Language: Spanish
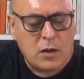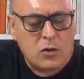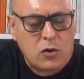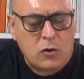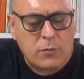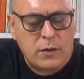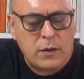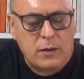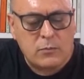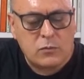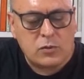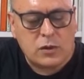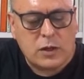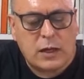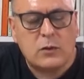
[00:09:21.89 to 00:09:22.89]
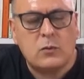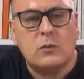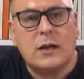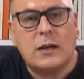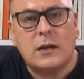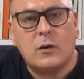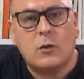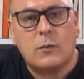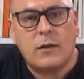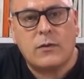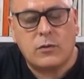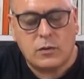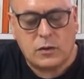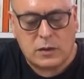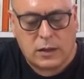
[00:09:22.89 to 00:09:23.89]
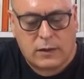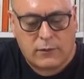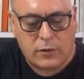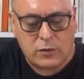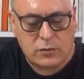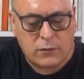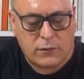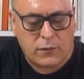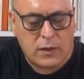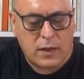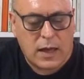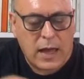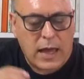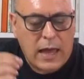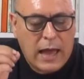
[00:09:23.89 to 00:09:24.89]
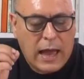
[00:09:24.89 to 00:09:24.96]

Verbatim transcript: No olvidemos que algunas renovaciones de la filosofía